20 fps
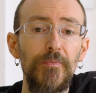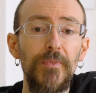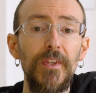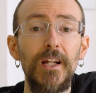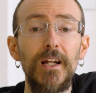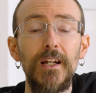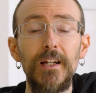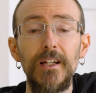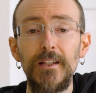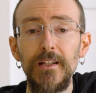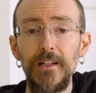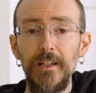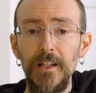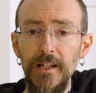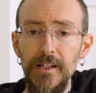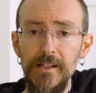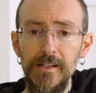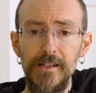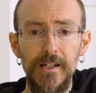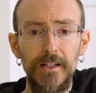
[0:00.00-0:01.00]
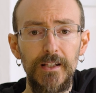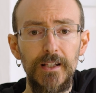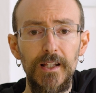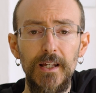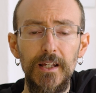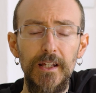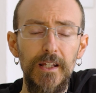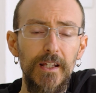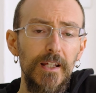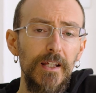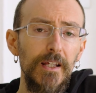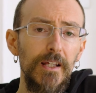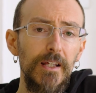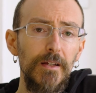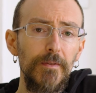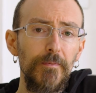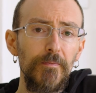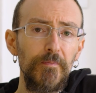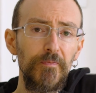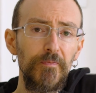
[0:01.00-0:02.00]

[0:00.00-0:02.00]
della nitidezza e dei,